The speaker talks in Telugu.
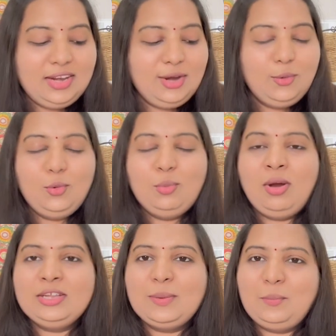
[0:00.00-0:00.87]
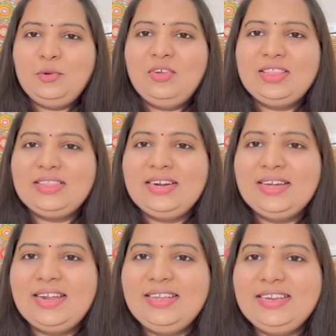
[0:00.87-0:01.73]
నేను లూలు మాల్కి ఎప్పుడు వెళ్తాను
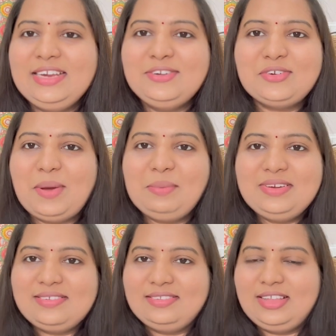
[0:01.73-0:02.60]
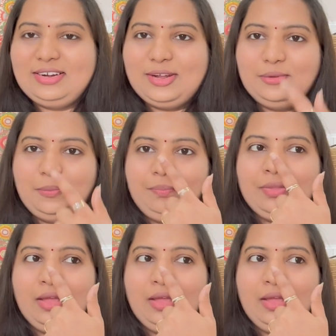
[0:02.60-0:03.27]
కానీ ఏం షాపింగ్ చేసేదాన్ని కాదు